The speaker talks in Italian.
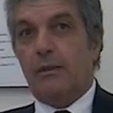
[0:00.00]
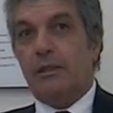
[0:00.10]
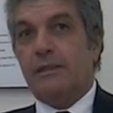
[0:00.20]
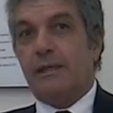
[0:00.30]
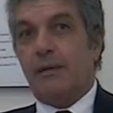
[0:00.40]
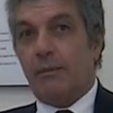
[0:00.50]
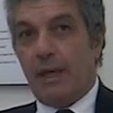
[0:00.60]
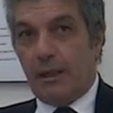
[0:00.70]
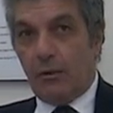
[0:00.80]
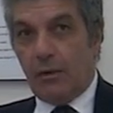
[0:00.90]
di
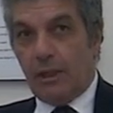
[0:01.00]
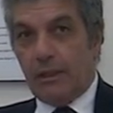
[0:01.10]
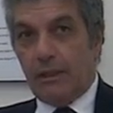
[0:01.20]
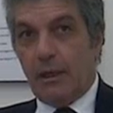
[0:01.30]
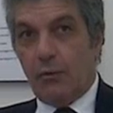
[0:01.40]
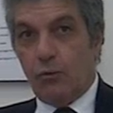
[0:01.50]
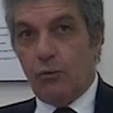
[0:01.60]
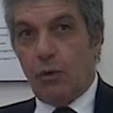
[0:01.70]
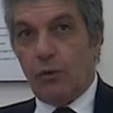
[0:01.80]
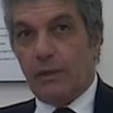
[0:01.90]
scambiare con la linea
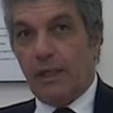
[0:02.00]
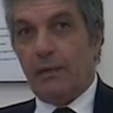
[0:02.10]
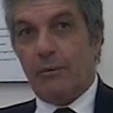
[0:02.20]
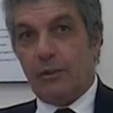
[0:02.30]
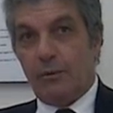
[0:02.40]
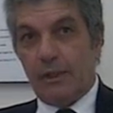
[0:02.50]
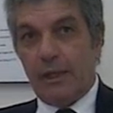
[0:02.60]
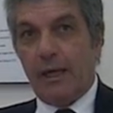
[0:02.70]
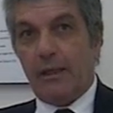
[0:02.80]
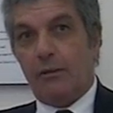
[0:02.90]
1 della
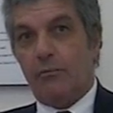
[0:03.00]
metropolitana,